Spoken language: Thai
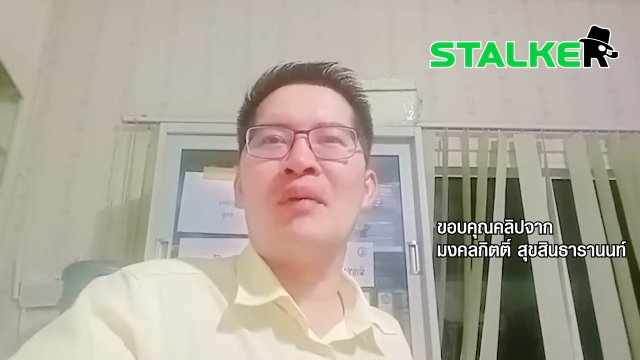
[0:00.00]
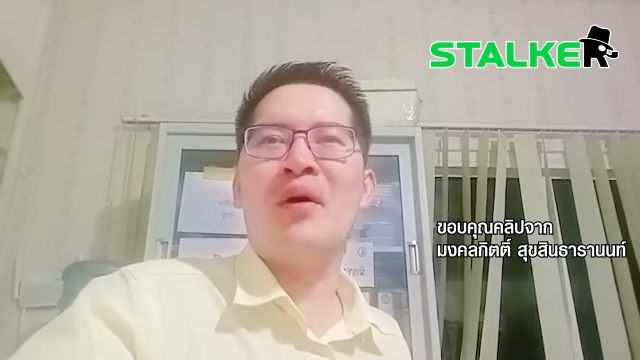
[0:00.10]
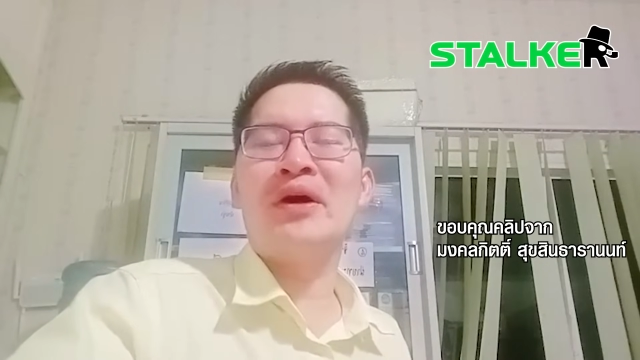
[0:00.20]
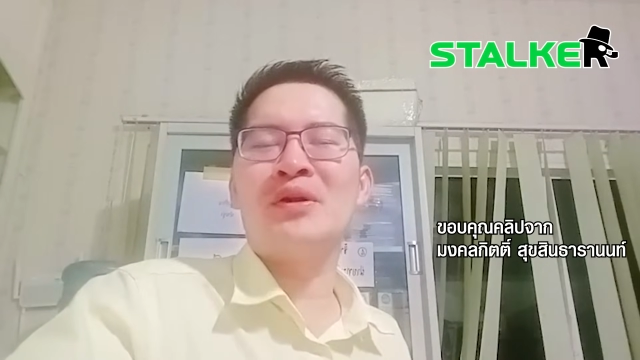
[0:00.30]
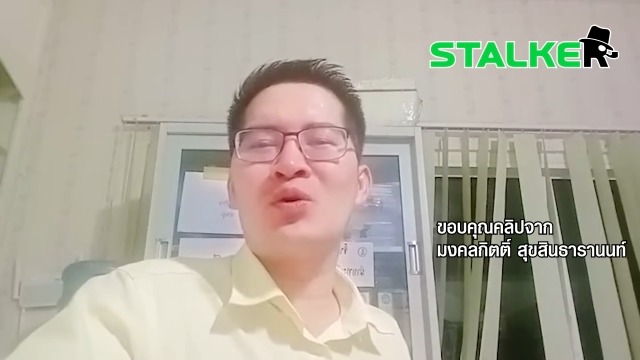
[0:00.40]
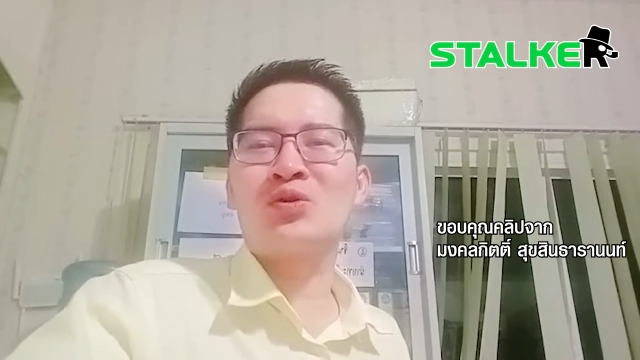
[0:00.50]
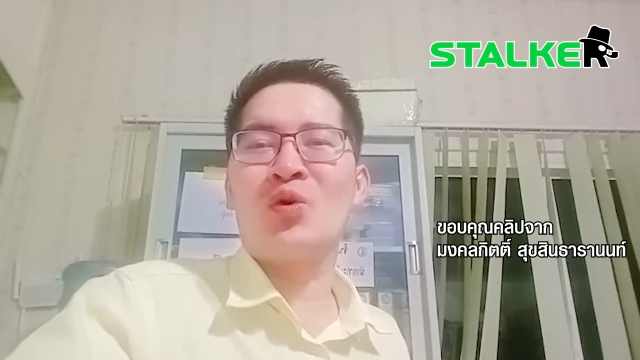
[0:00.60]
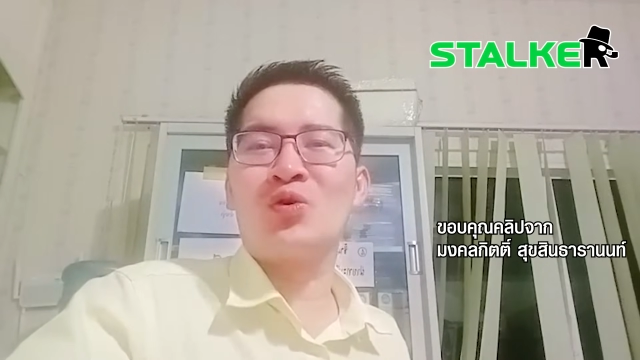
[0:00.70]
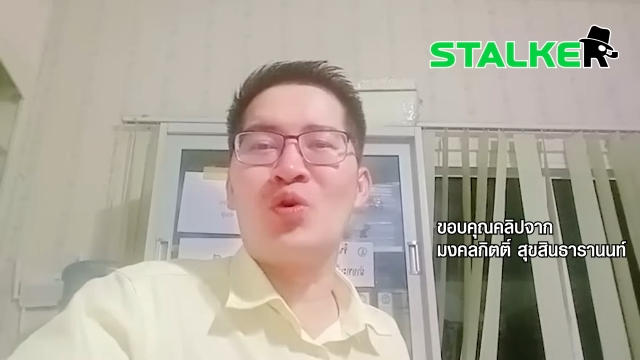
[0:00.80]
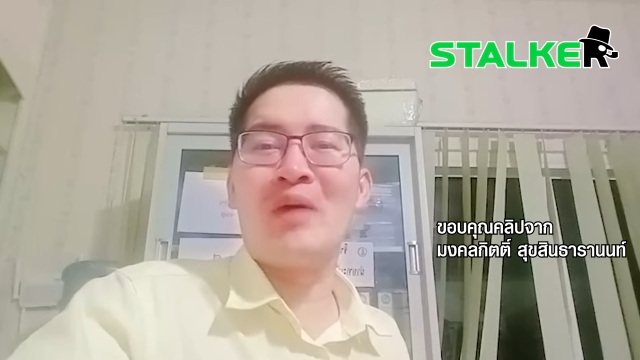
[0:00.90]
เพราะว่าลุง
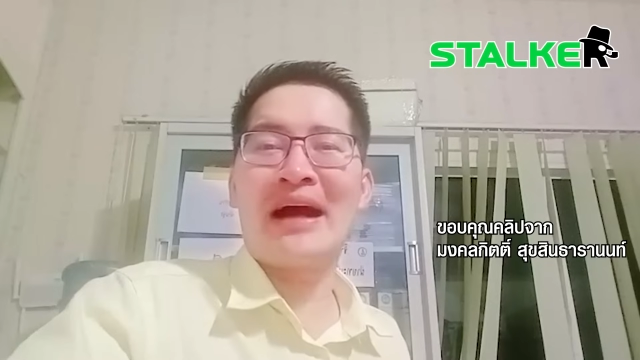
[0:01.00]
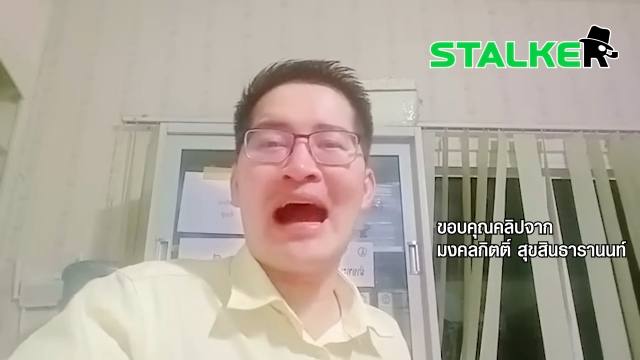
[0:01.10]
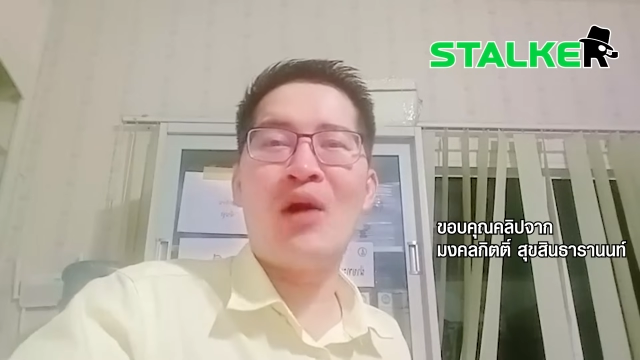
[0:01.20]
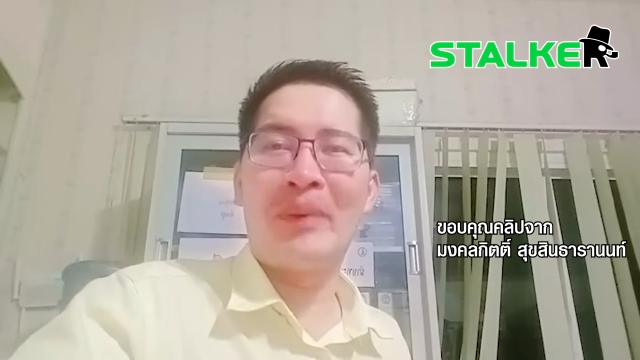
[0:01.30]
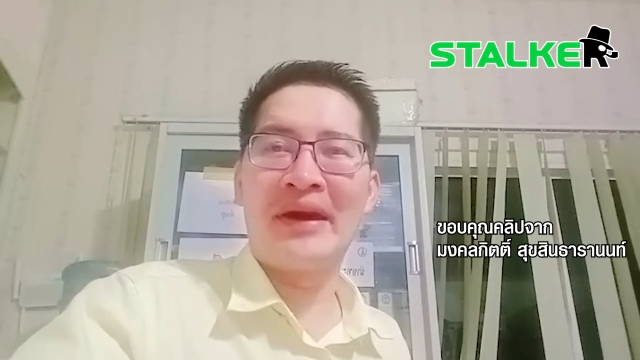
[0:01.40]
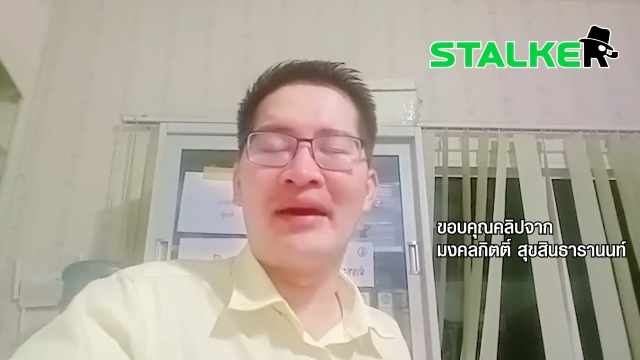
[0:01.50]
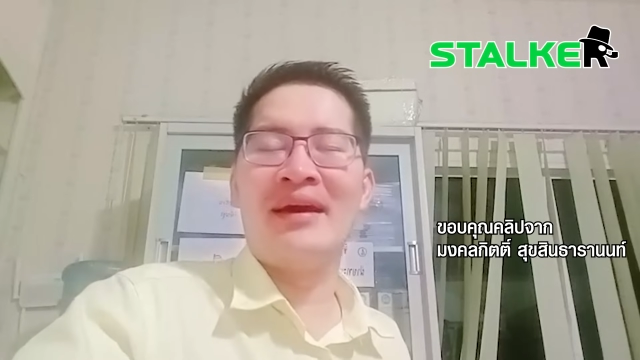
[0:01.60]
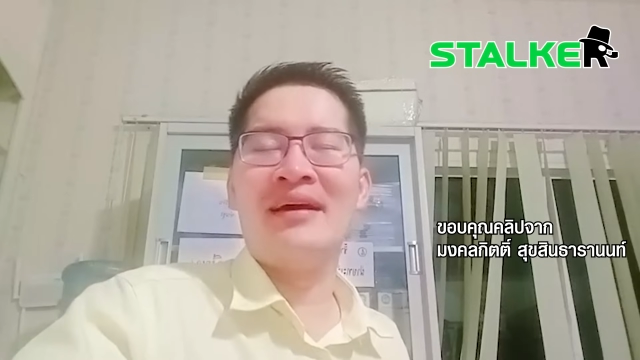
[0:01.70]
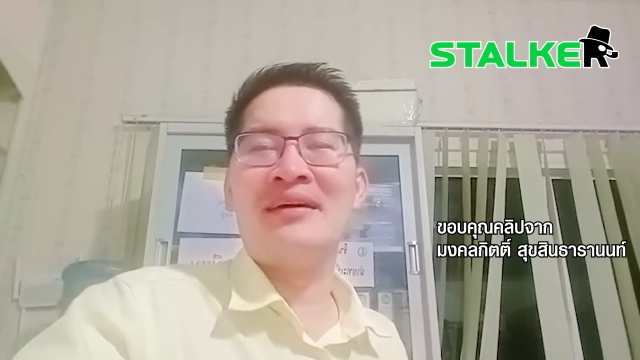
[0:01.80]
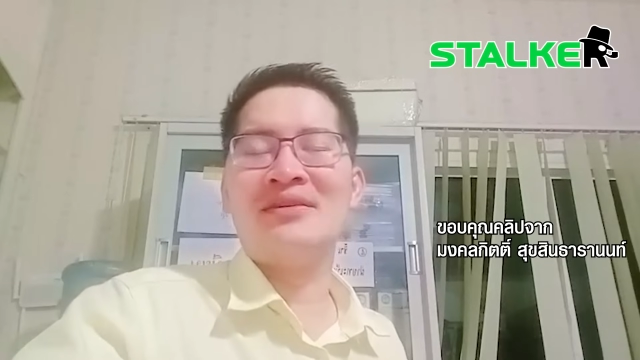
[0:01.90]
ตู่อยู่มา9ปี
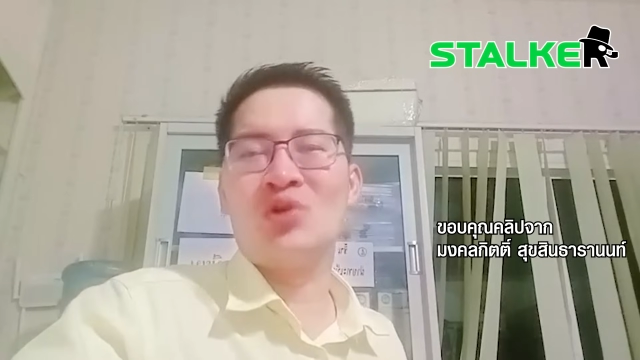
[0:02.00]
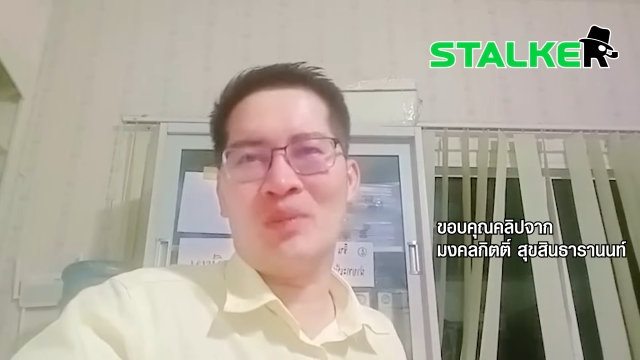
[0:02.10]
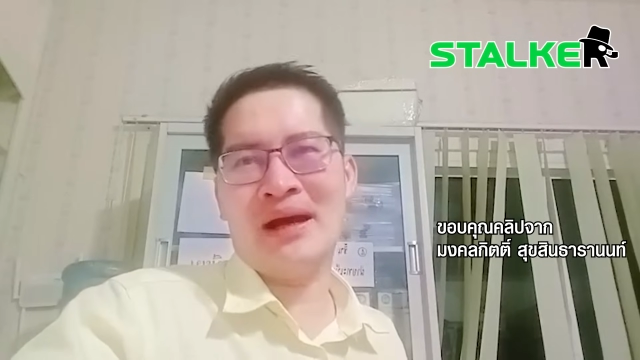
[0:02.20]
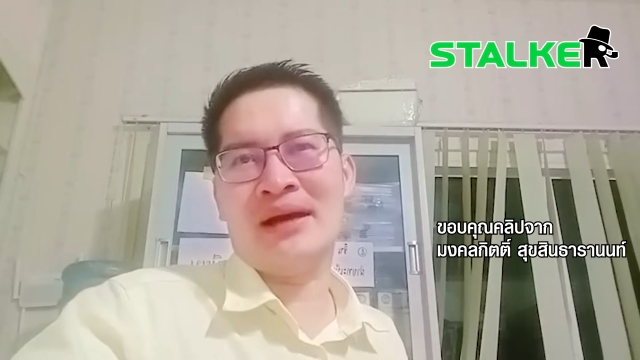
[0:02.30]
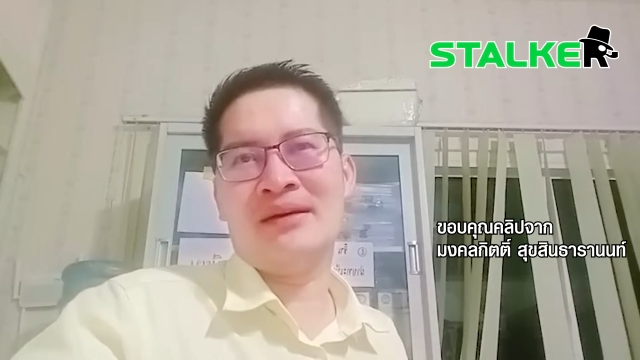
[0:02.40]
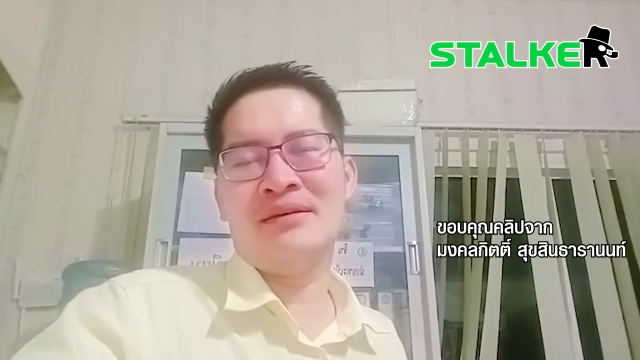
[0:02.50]
ถูกป่ะ